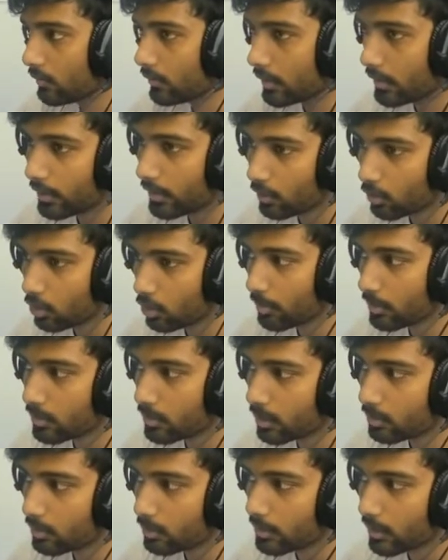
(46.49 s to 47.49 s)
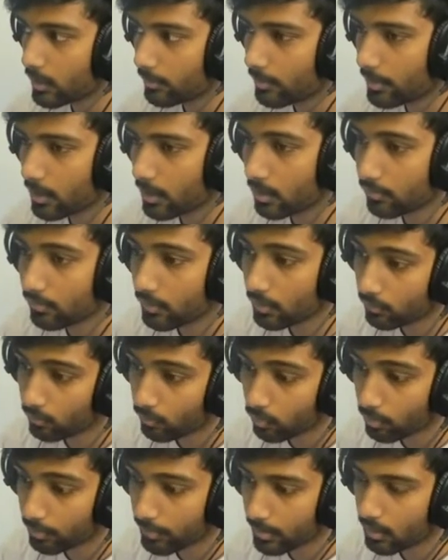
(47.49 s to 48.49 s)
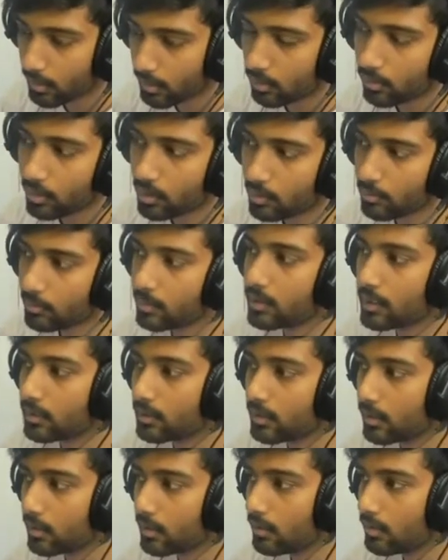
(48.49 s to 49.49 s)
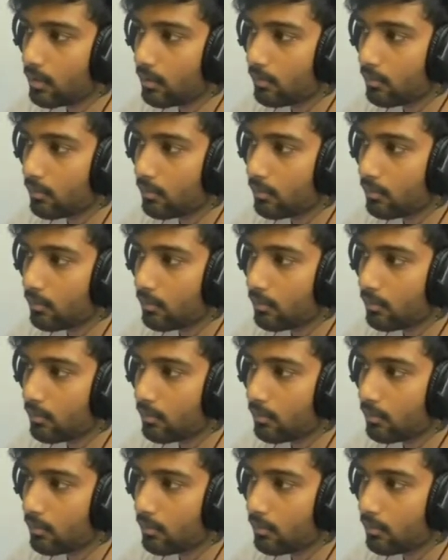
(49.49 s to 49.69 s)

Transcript: फिर एक और बंदा होता है हमारा फिर वो भी कहाँ और ही मर जाता है